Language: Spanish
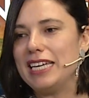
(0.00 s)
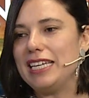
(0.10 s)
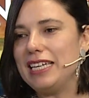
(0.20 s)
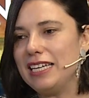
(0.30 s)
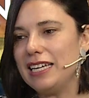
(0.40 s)

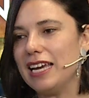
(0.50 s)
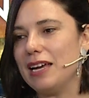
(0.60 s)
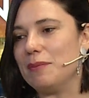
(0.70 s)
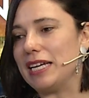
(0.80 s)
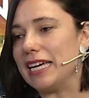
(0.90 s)
Y
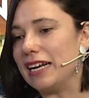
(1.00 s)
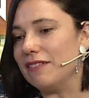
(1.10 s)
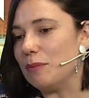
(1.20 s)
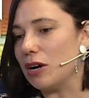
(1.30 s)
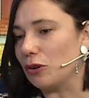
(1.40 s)
eh, mañana
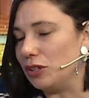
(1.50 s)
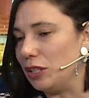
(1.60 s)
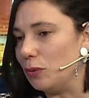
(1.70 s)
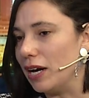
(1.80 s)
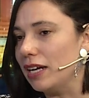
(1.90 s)
vamos a
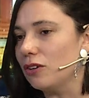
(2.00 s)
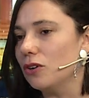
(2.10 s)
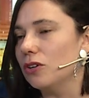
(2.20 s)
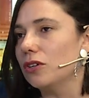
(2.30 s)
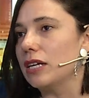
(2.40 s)
continuar
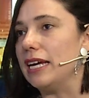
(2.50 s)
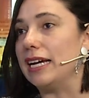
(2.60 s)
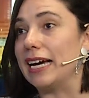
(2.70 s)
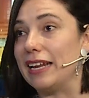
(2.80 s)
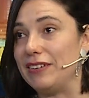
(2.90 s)
con
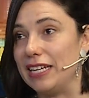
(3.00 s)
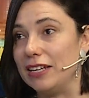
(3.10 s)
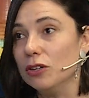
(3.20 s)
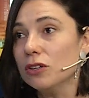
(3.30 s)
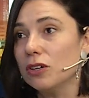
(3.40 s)
eh,
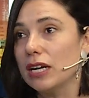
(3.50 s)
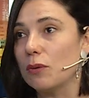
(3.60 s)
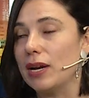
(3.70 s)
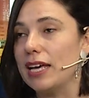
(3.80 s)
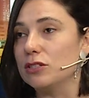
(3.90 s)
carabineros, con la
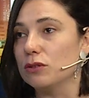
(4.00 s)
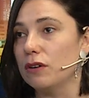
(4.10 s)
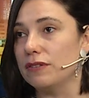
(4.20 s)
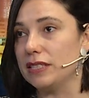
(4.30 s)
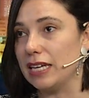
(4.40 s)
escuela de
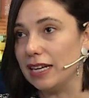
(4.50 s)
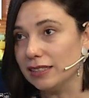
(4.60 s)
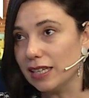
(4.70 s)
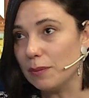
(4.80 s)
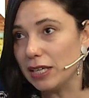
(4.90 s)

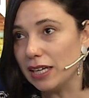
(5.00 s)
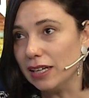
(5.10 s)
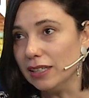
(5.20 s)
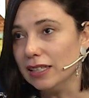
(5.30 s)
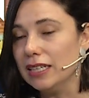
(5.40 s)
suboficiales en la
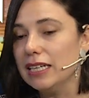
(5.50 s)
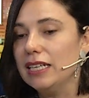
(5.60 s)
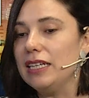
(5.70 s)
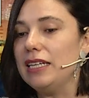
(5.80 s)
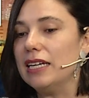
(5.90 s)
mañana.
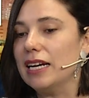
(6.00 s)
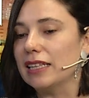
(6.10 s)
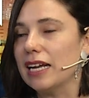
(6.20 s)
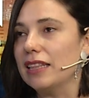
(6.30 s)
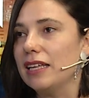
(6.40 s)
Y en la
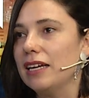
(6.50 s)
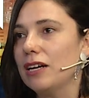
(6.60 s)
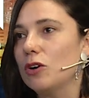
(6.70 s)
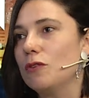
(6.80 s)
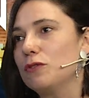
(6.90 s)

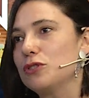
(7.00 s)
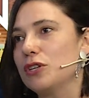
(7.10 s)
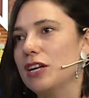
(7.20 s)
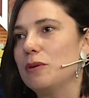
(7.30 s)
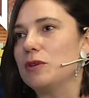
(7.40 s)
tarde con
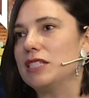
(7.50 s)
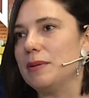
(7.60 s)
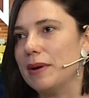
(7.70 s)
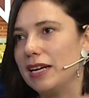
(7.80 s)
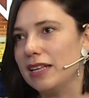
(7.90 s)
funcionarios
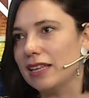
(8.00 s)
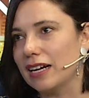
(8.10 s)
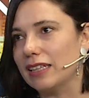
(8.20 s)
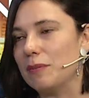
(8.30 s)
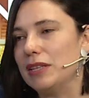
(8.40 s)
municipales de
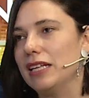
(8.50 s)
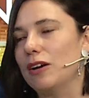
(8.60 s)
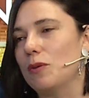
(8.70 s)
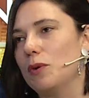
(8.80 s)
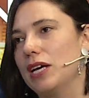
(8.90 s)
acá también de la
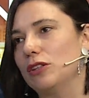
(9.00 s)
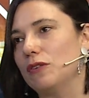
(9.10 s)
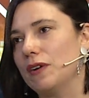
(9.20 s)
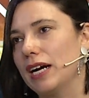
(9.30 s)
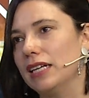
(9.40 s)
comuna de
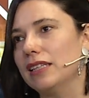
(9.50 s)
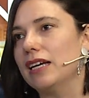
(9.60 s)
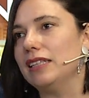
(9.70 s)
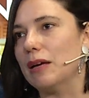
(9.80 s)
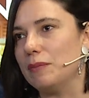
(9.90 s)

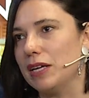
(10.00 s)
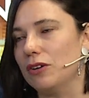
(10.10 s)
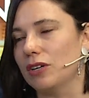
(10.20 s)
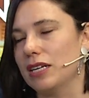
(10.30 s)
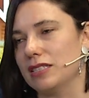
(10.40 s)
Antofagasta y también
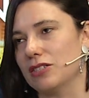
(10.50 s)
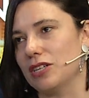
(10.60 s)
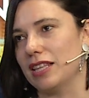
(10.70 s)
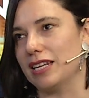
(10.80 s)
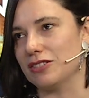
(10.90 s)

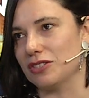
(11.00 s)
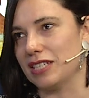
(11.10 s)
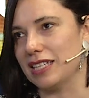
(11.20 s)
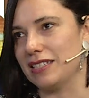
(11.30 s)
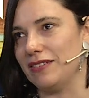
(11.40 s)
organizaciones de la
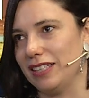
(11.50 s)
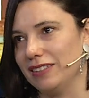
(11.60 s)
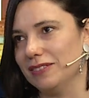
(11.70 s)
sociedad civil.